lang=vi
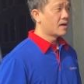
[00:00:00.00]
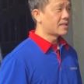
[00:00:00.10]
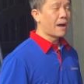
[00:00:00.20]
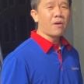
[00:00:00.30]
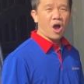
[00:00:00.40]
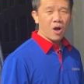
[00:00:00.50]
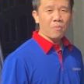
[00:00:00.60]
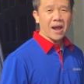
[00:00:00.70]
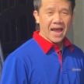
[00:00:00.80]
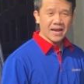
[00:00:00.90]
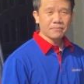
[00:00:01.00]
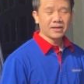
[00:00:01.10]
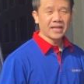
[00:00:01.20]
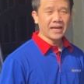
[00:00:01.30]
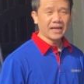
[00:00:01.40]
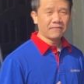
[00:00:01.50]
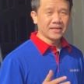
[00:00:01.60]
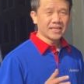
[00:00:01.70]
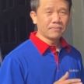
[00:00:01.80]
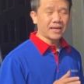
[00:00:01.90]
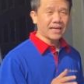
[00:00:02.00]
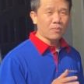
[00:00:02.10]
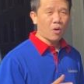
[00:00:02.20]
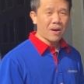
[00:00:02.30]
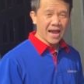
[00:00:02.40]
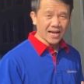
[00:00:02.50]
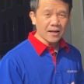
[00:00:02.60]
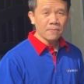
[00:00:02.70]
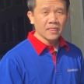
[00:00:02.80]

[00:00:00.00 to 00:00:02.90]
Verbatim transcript: tảo mộ ông bà mình đi ờ, vệ sinh mấy cái màu mã đó